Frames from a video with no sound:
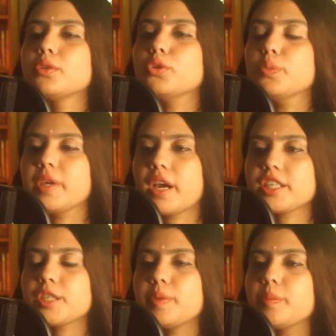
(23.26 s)
তুমি
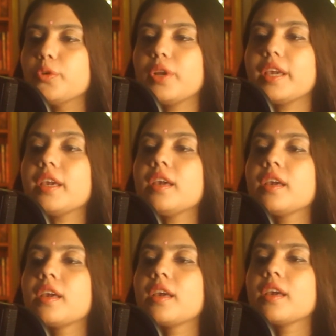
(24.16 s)
আসবে বলে
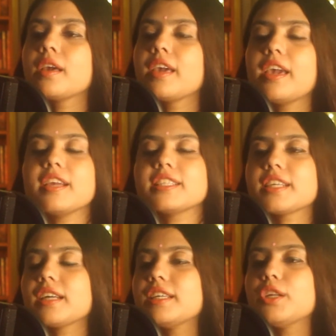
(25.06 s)
হে
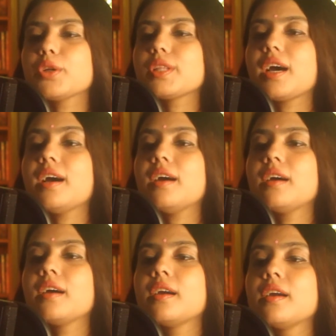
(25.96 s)
স্বাধীনতা
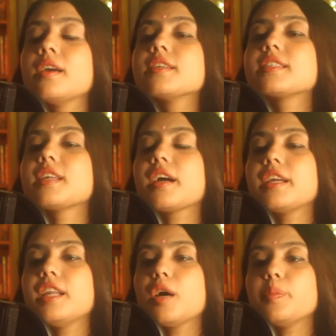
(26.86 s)

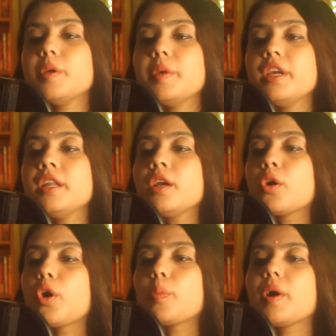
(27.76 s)
সাকিনা বিবির
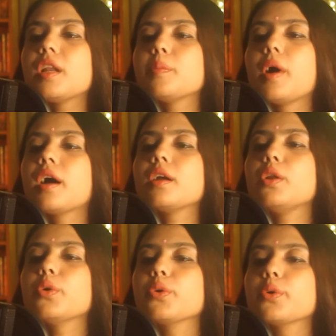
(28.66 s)
কপাল
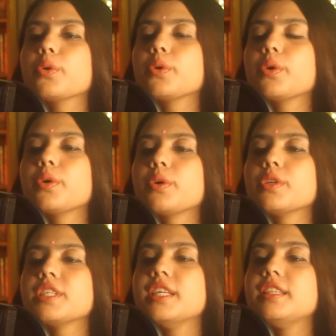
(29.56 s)
ভাঙল
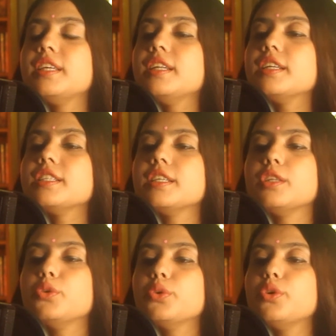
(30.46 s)
শিথির
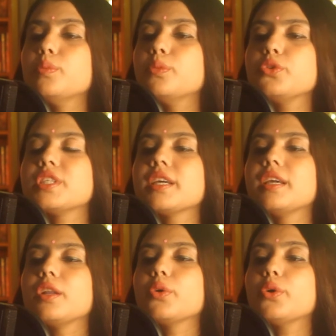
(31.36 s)
সিঁদুর মুছে
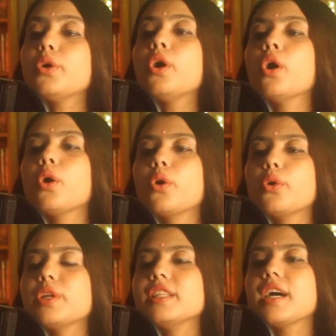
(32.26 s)
গেল
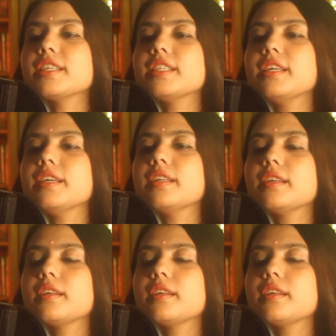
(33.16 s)
হরিদাসীর